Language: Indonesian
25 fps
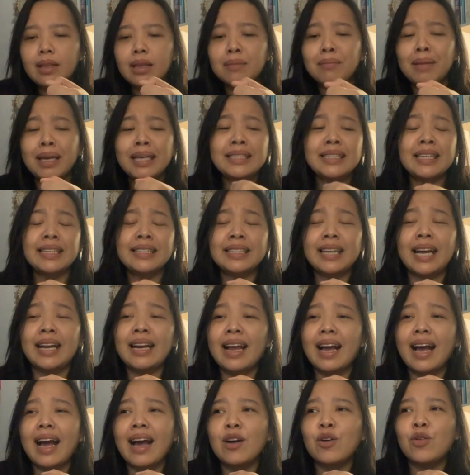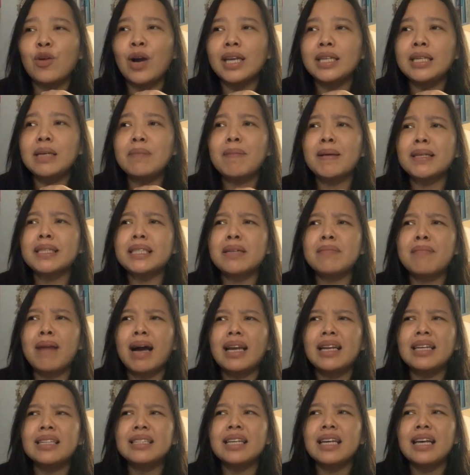message anak aku aja pas
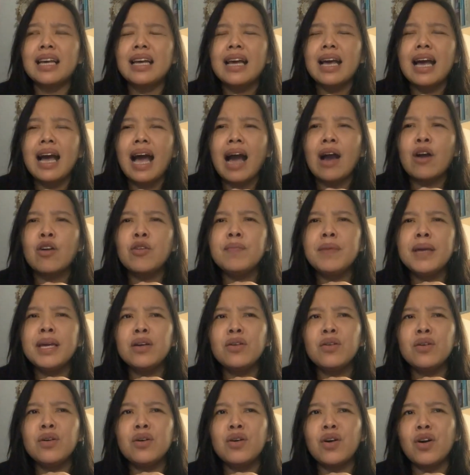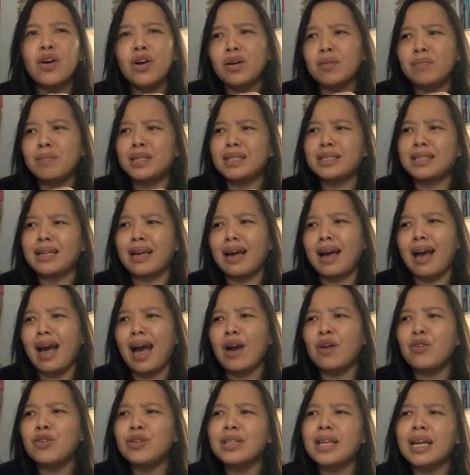dibales aku bingung kok bisa
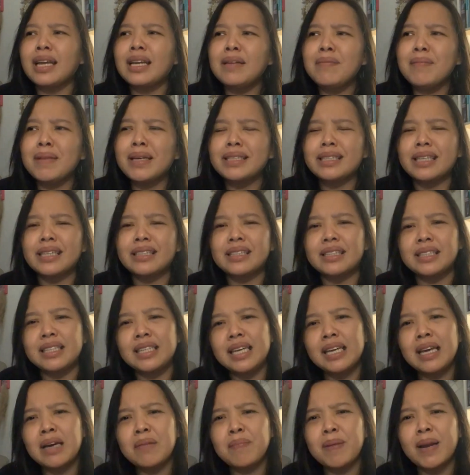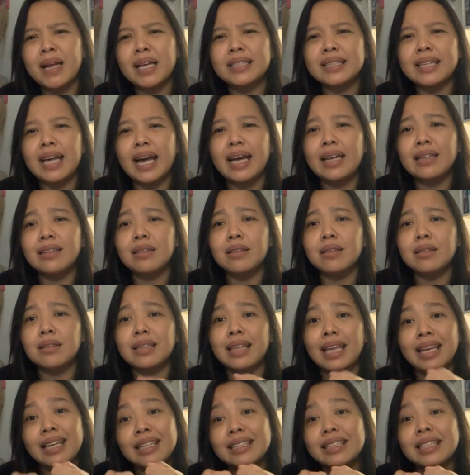aku tadi message dia perasaan
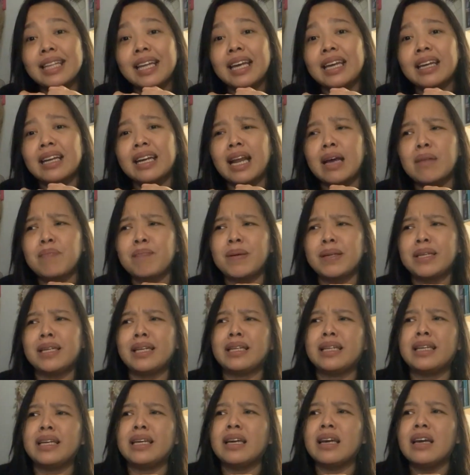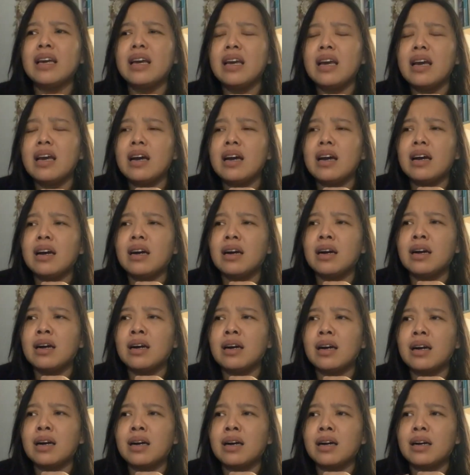teks deh kenapa jadi
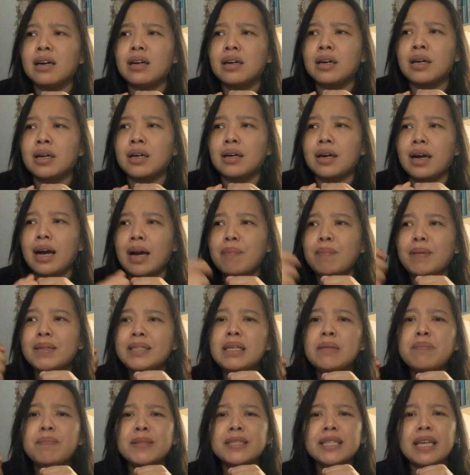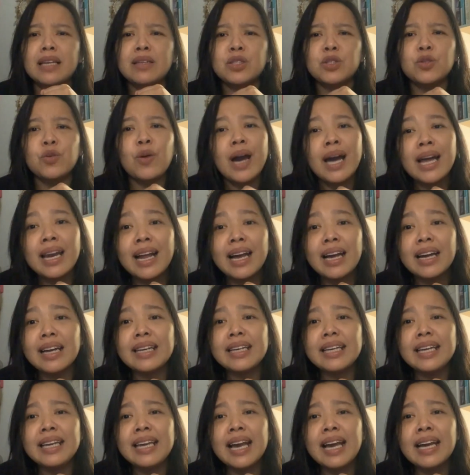uh, uh, apa sih pesan suara
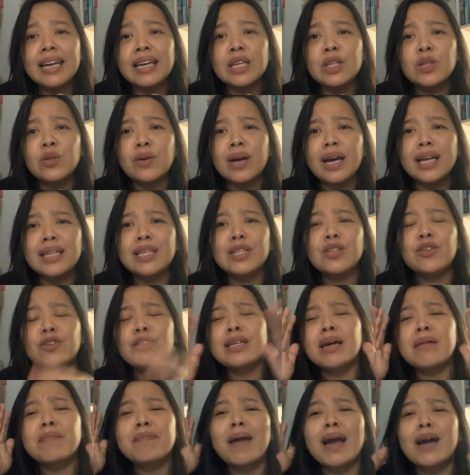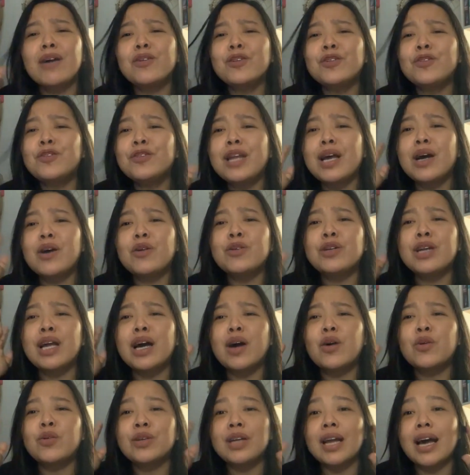ke dia gitu kan itu sampai aku tuh udah udah
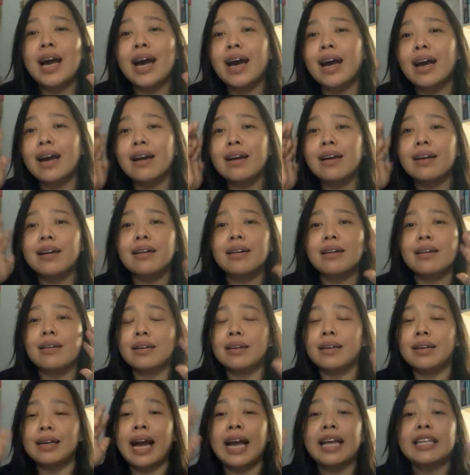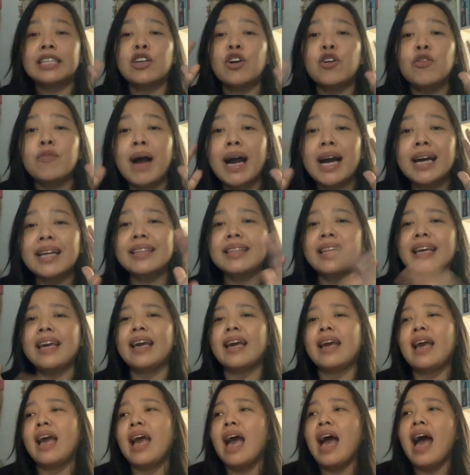udah uh, kacau banget deh
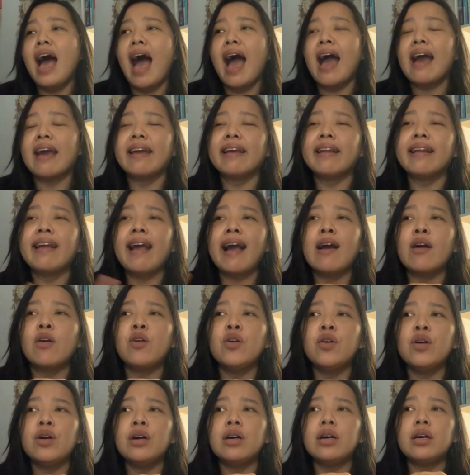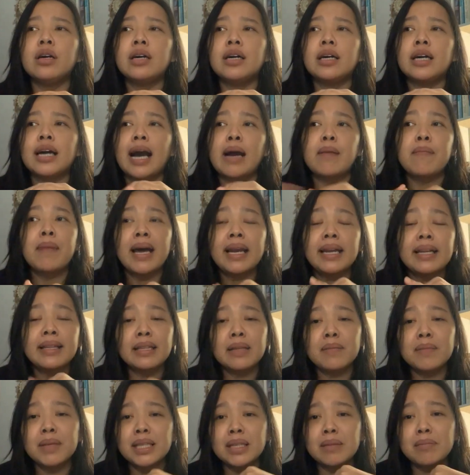akhirnya aku uh, kabarin
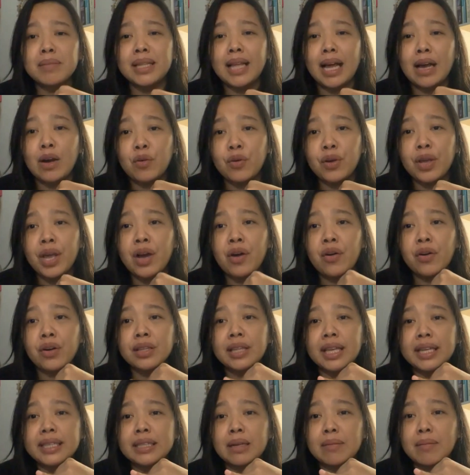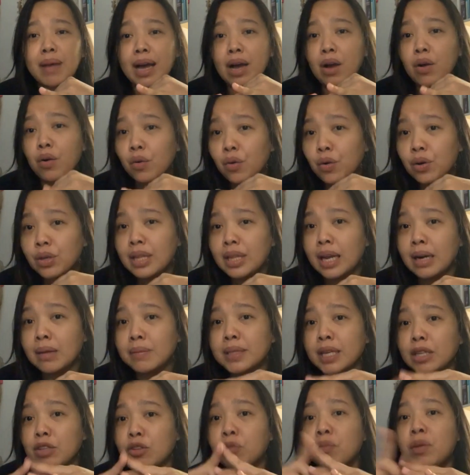teman-teman aku yang kontak sama aku dalam
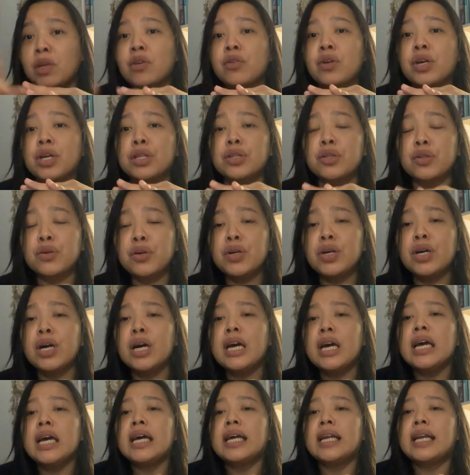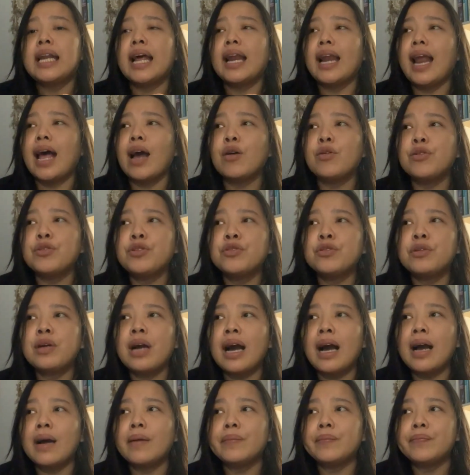satu minggu itu dan aku
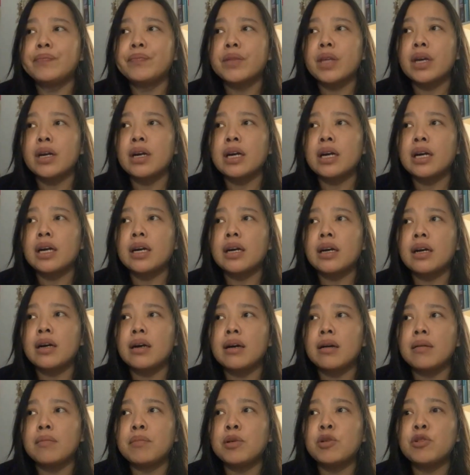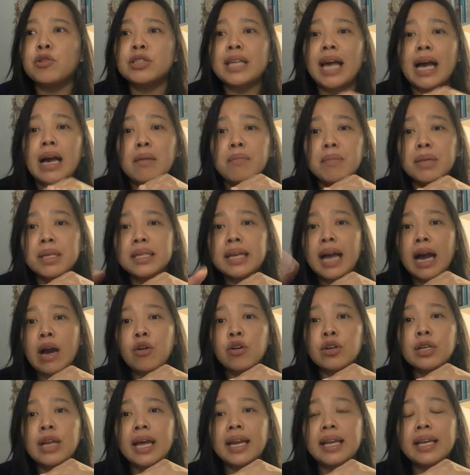juga uh, berusaha
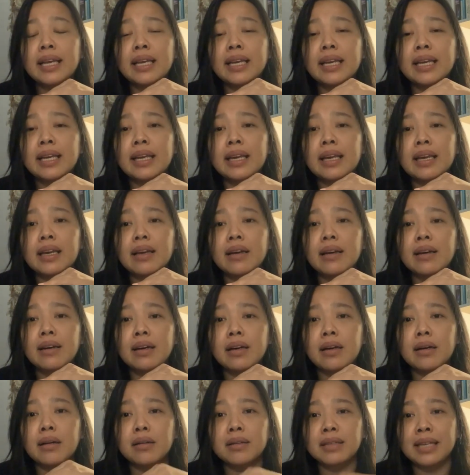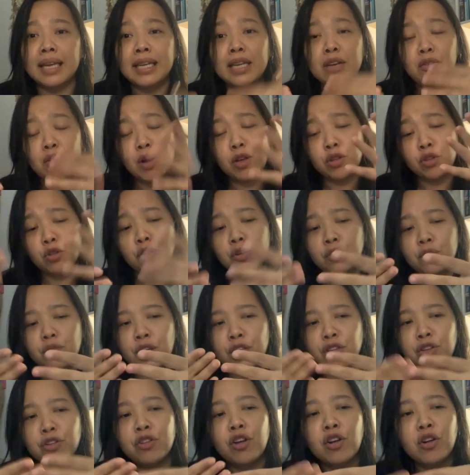menjauh dari uh, jadi waktu
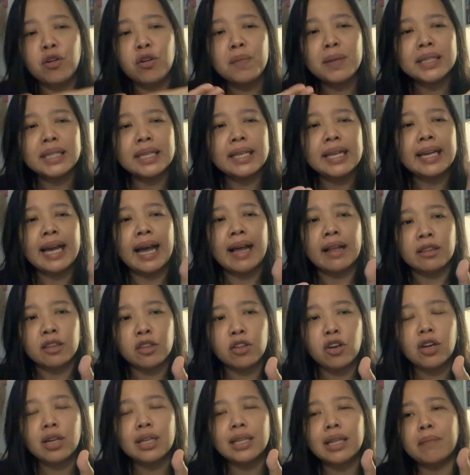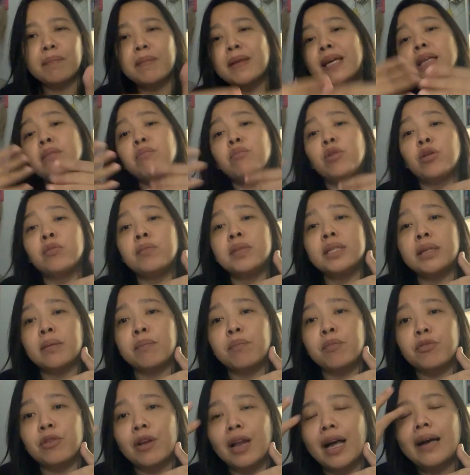waktu itu aku masih di kantor tapi kan belum bisa
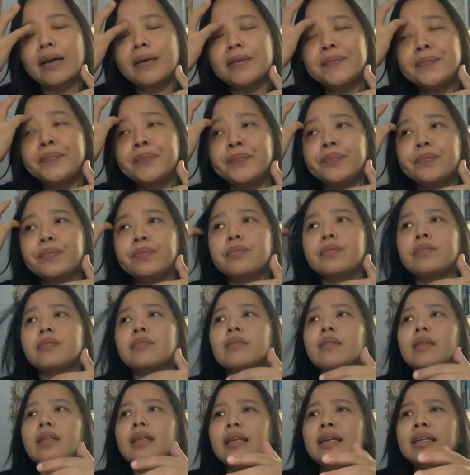pulang Hmm.